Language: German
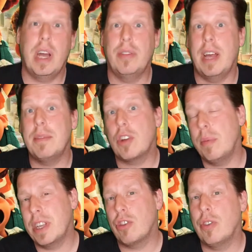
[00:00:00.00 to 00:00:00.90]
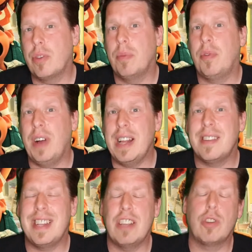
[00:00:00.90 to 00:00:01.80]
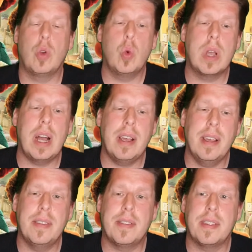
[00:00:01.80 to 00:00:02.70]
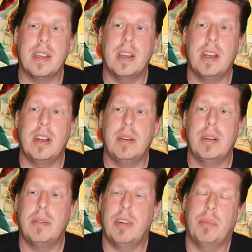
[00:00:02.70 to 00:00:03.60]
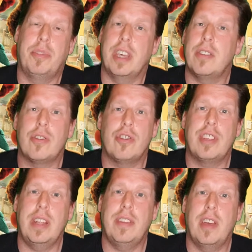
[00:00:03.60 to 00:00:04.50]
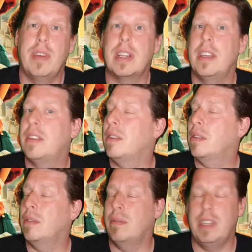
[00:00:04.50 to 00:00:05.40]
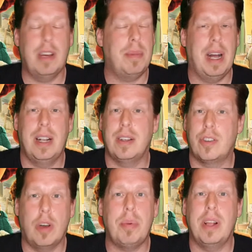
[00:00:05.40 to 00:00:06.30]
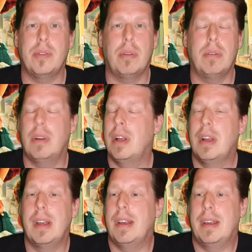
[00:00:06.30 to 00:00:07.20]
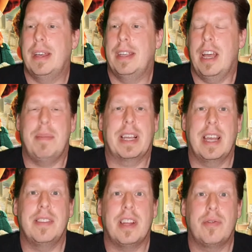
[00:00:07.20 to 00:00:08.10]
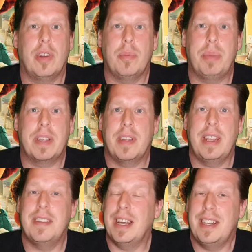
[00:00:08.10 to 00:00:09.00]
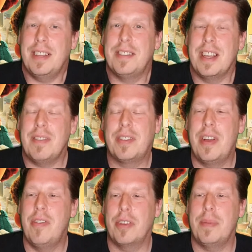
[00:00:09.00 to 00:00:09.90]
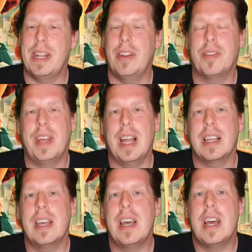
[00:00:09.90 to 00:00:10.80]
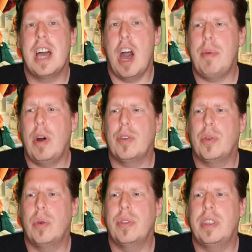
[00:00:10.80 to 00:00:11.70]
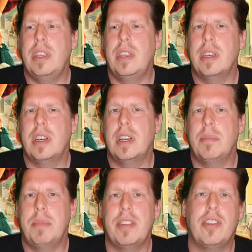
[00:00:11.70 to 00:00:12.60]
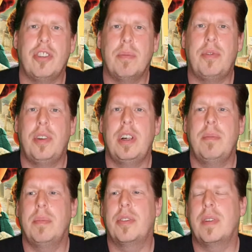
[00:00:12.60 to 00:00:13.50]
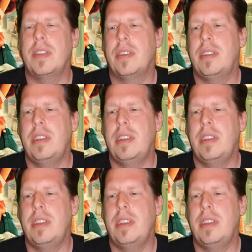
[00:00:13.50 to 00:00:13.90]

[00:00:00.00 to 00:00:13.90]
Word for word: ja, und damit komme ich jetzt schon zum Fazit. Also Luca ist äh, vom technischen Stand her wirklich wieder mal top, also ja, man kennt es halt von Pixar nicht anders, ne? Was soll man da noch sagen? Aber auch so die äh, Message im Film, beziehungsweise